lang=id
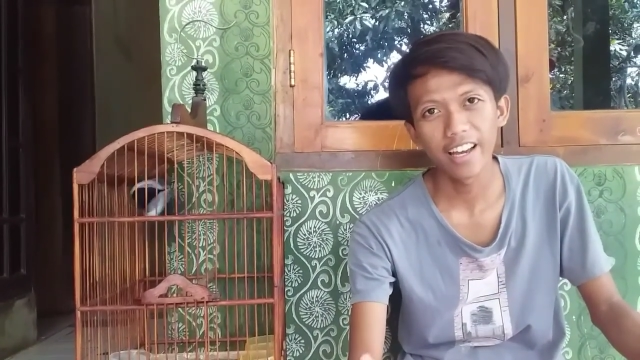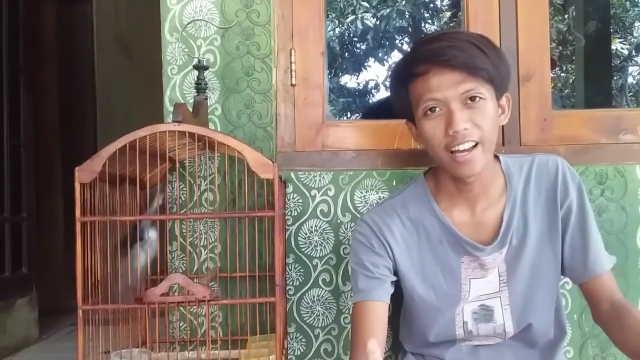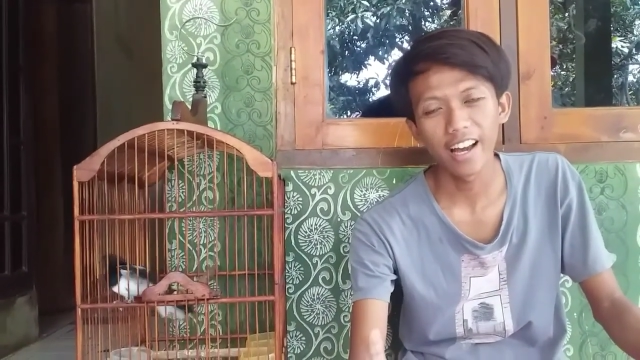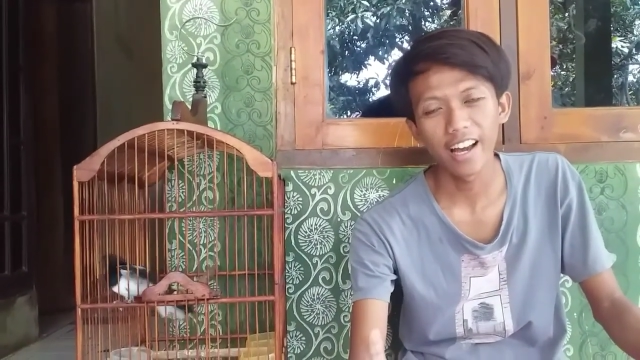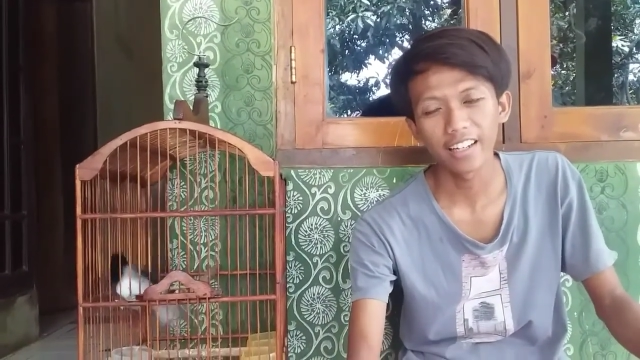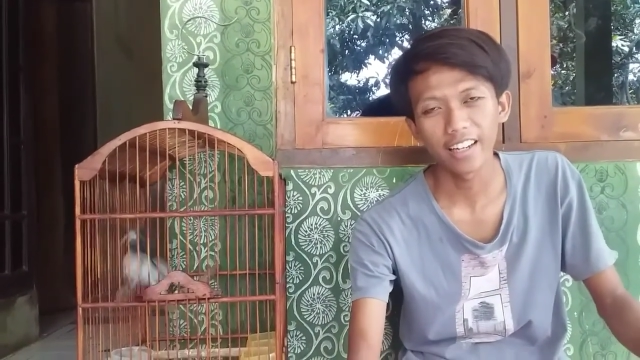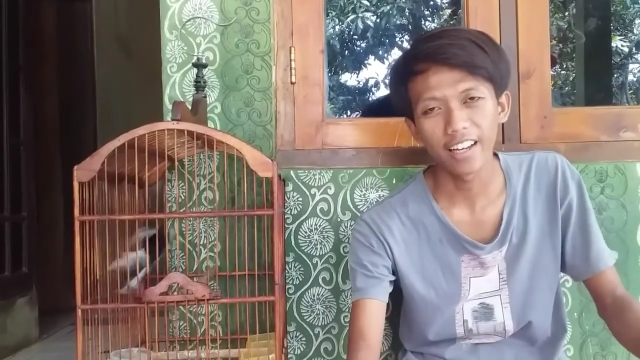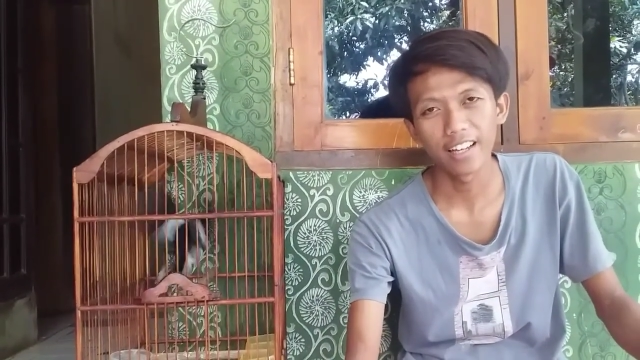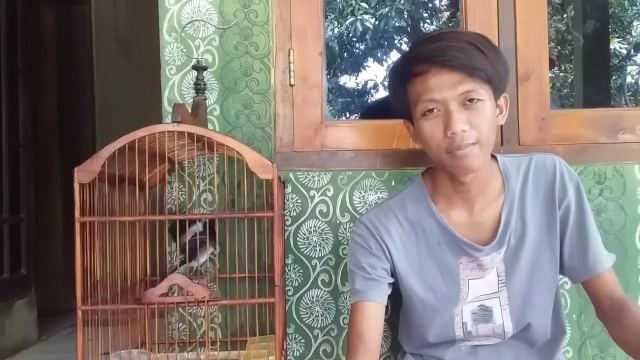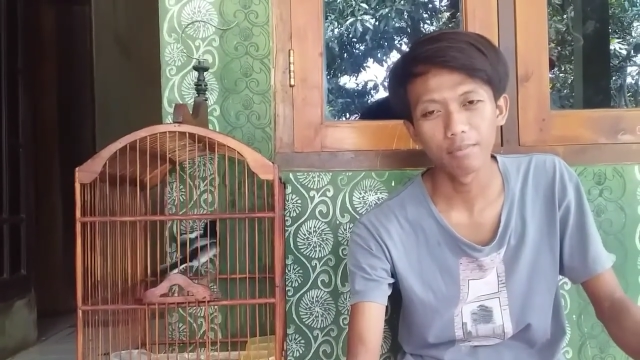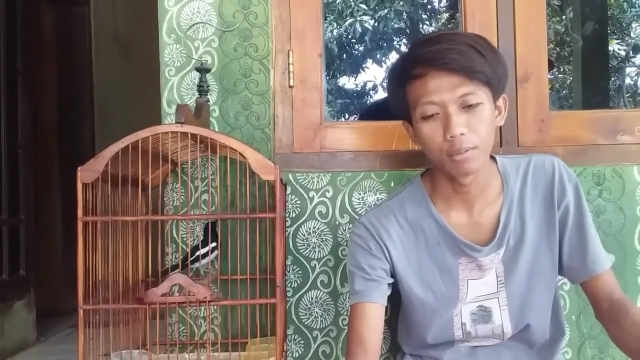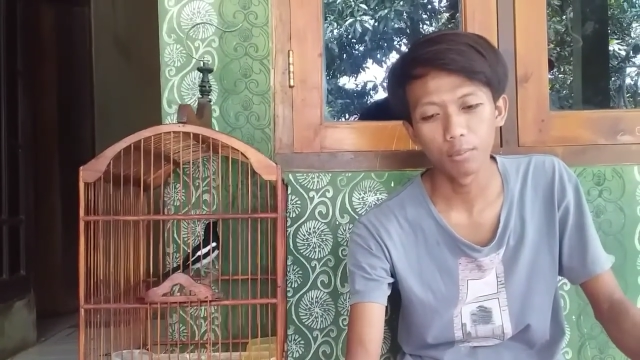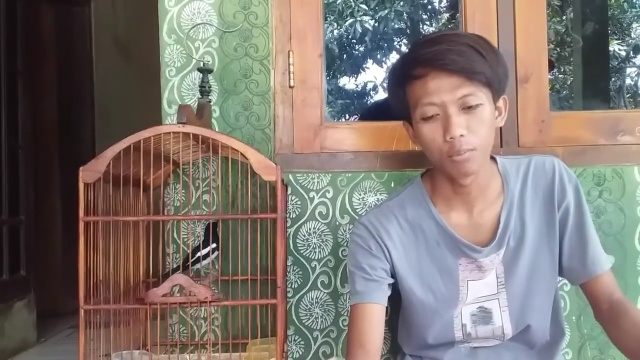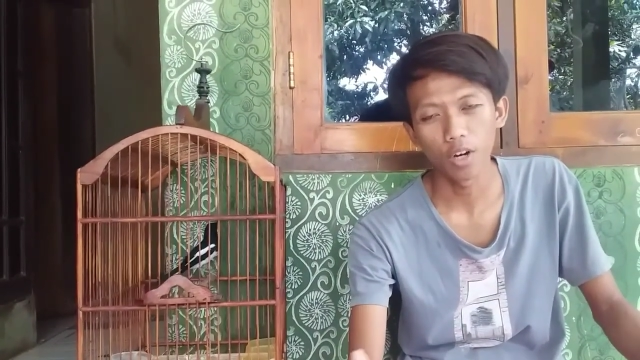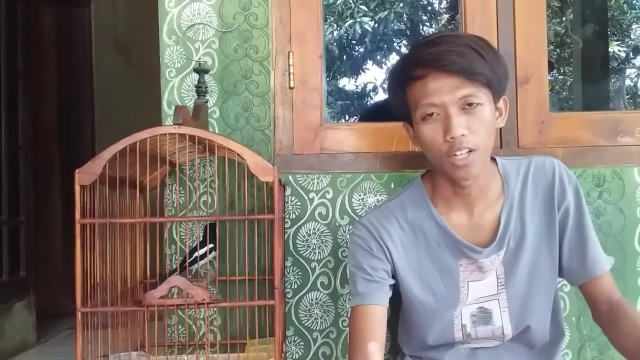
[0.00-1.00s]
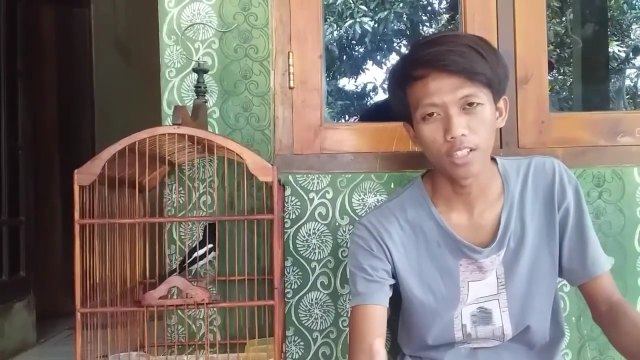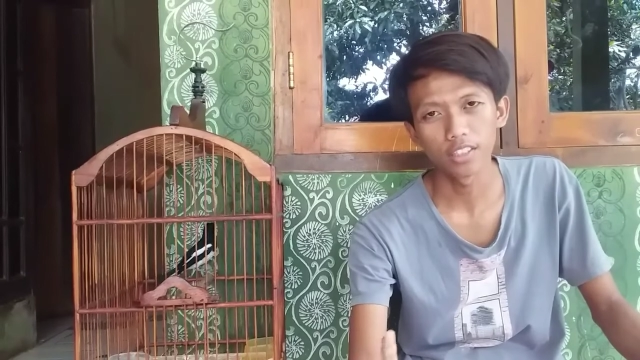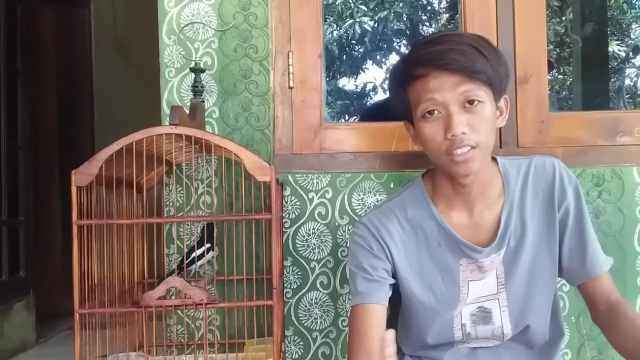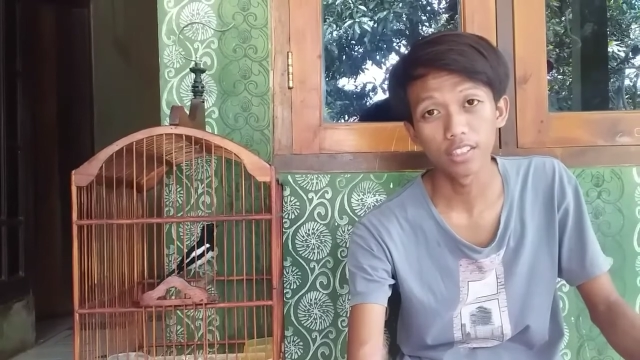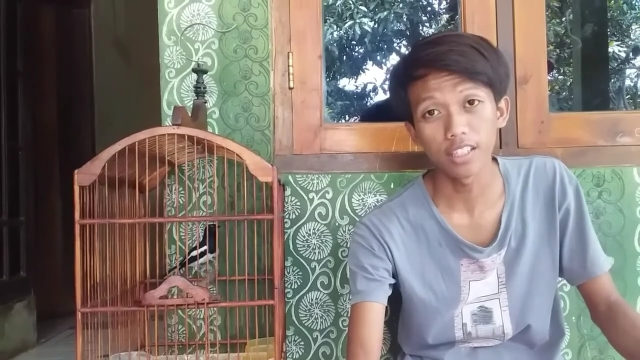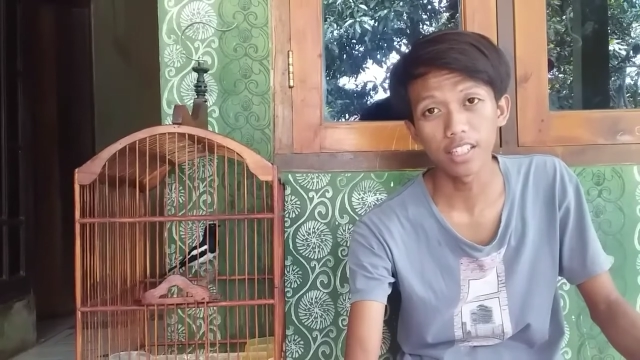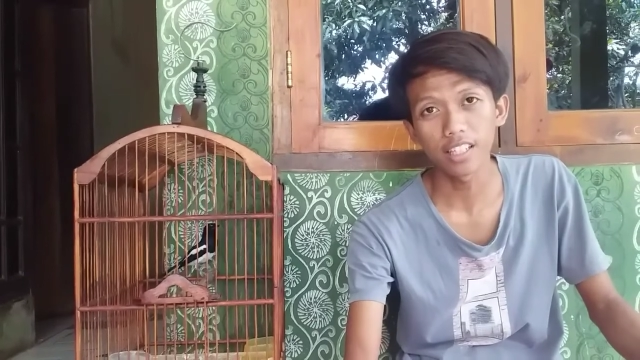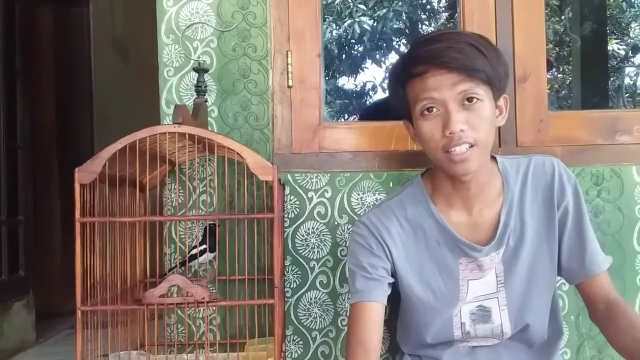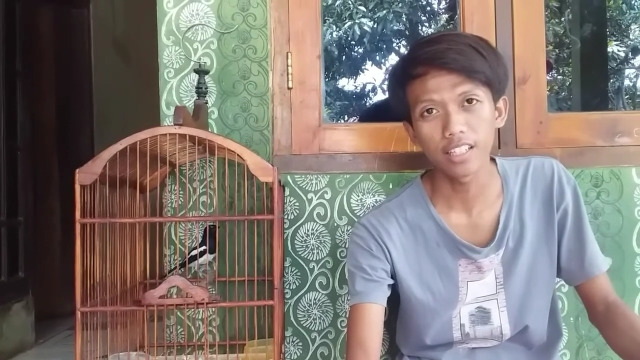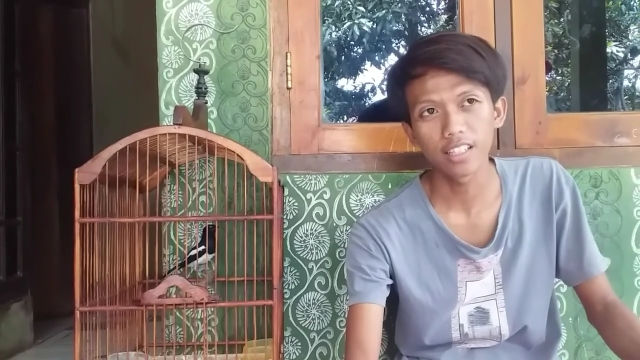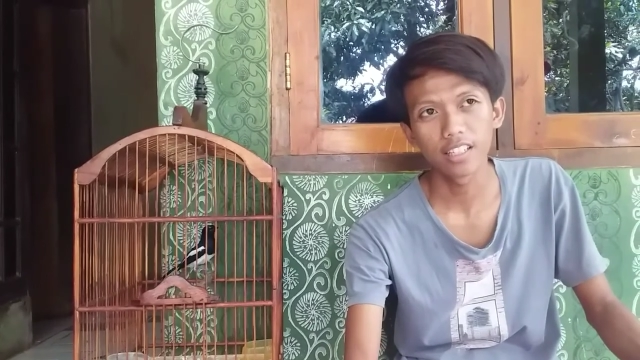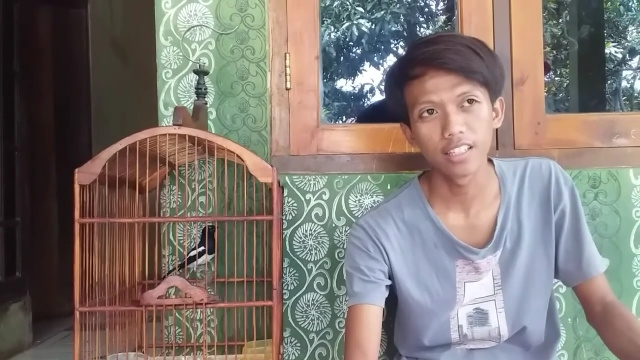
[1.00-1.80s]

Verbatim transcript: akan membuat trik,